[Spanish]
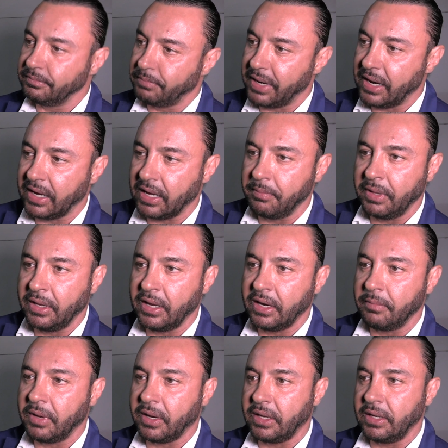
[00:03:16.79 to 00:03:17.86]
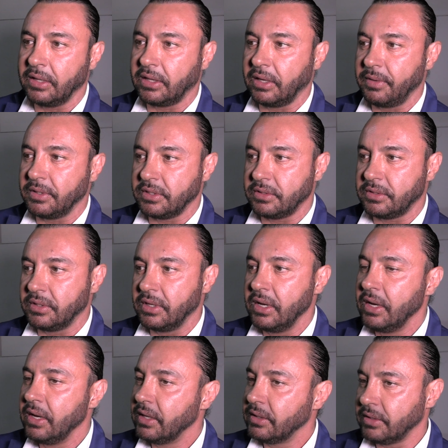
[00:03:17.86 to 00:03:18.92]
para caminar, imagínate, a veces
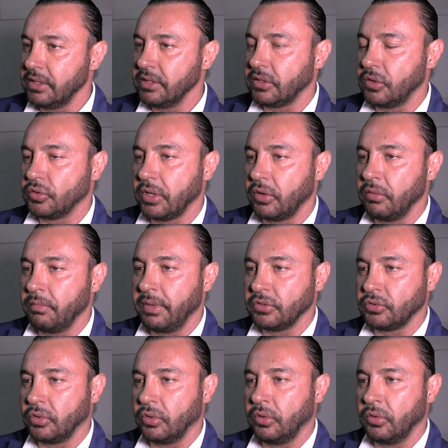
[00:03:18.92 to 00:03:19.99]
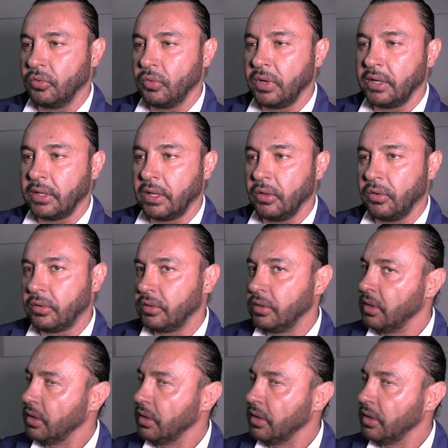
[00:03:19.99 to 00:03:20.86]
tienes que usar un bastón, un andador.